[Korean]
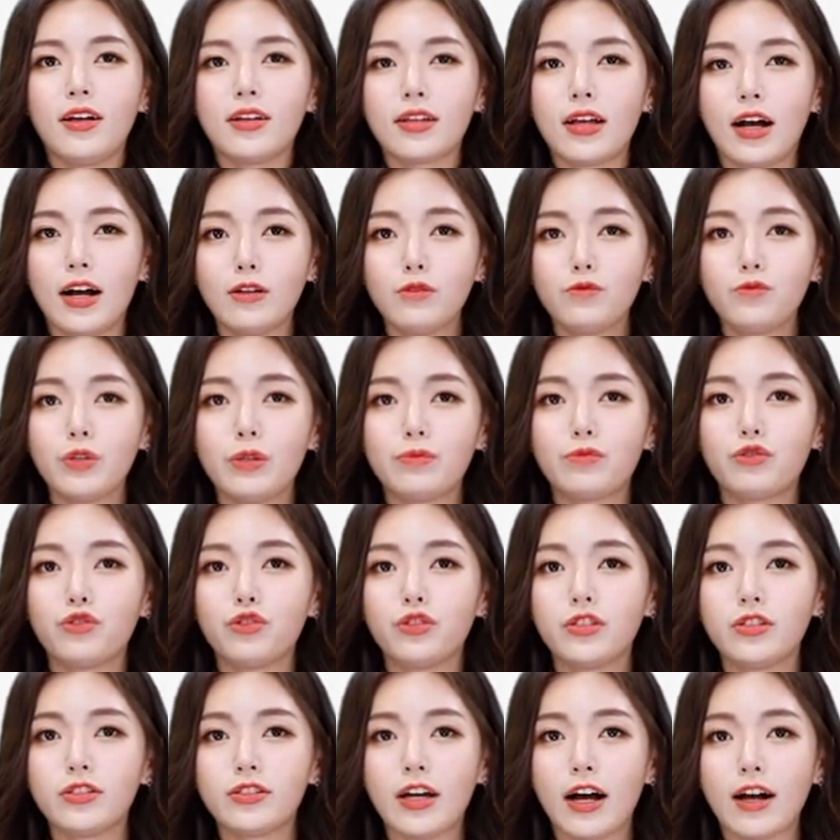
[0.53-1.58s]
다음
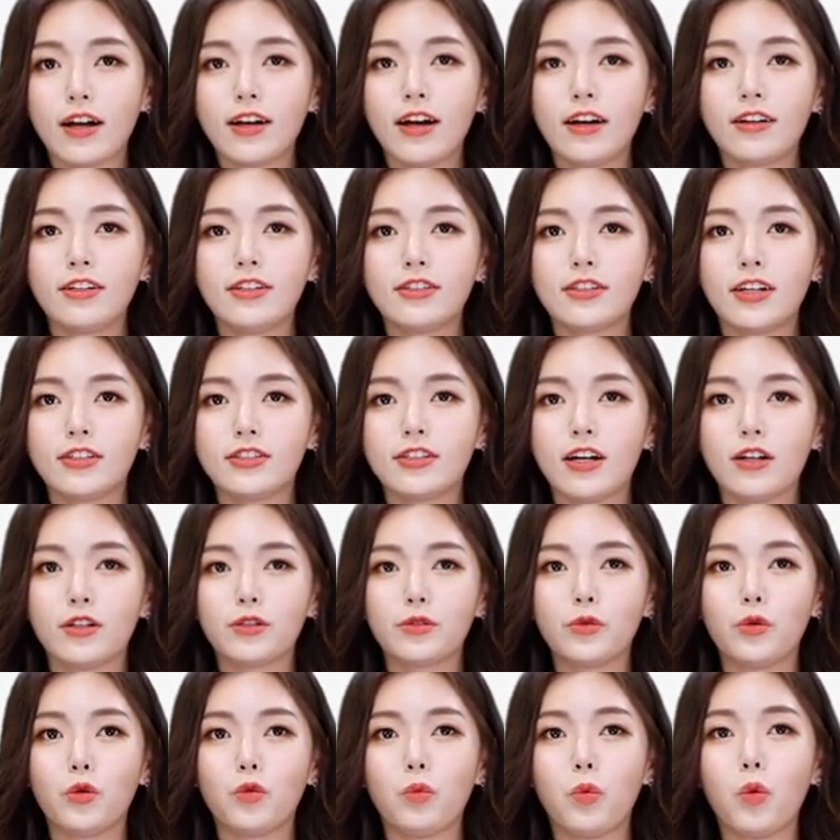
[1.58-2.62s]
웹툰은 작가를
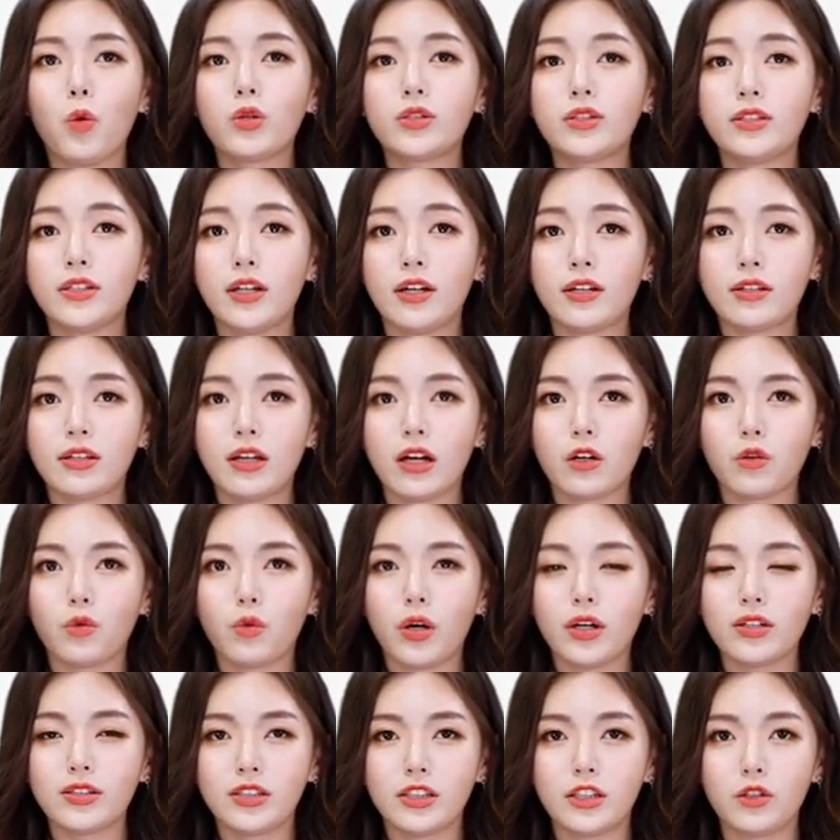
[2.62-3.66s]
대상으로 복지
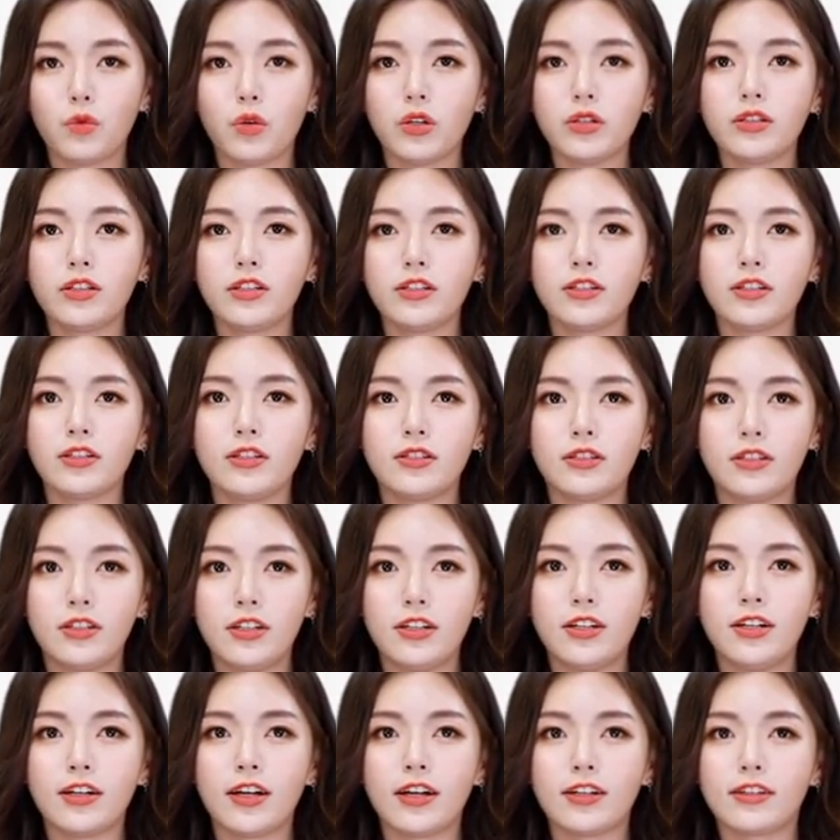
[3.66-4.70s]
혜택과 지원 등을
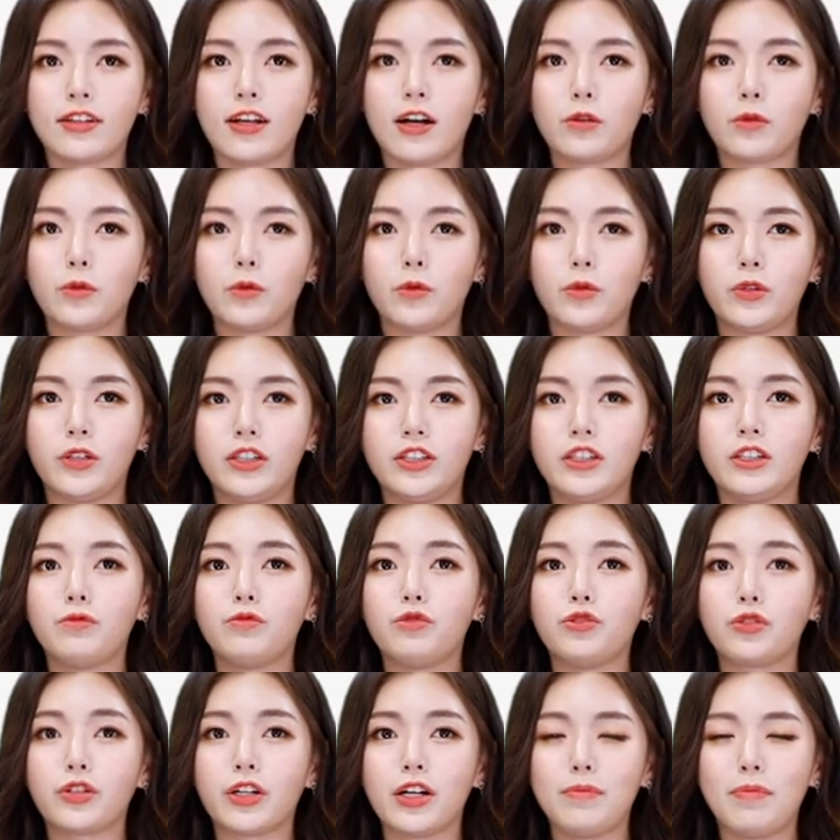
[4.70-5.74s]
늘리겠다고
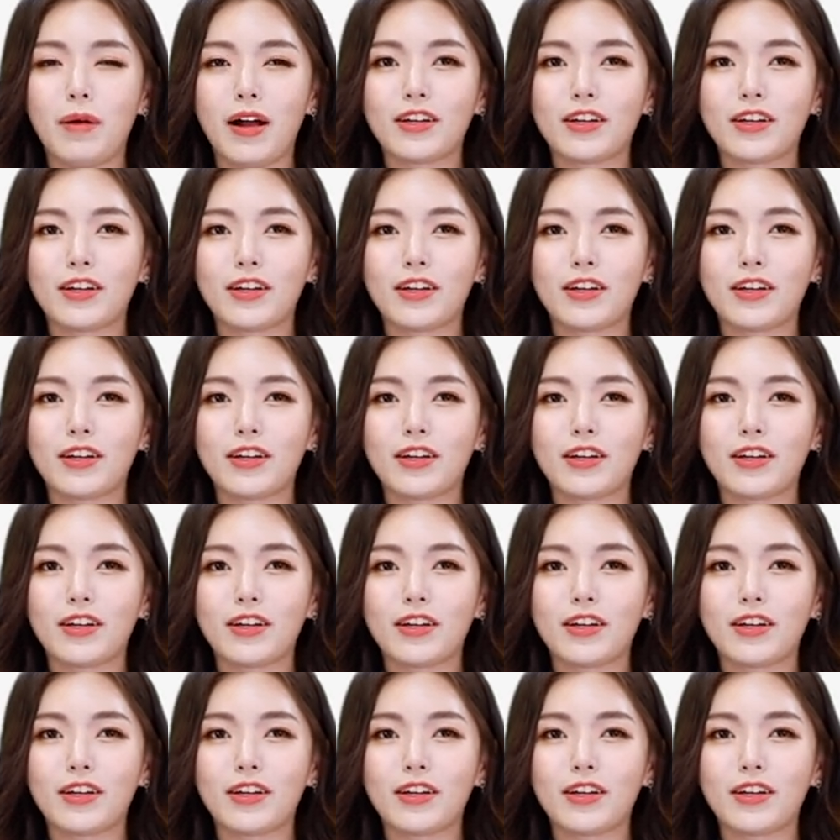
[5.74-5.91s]
26일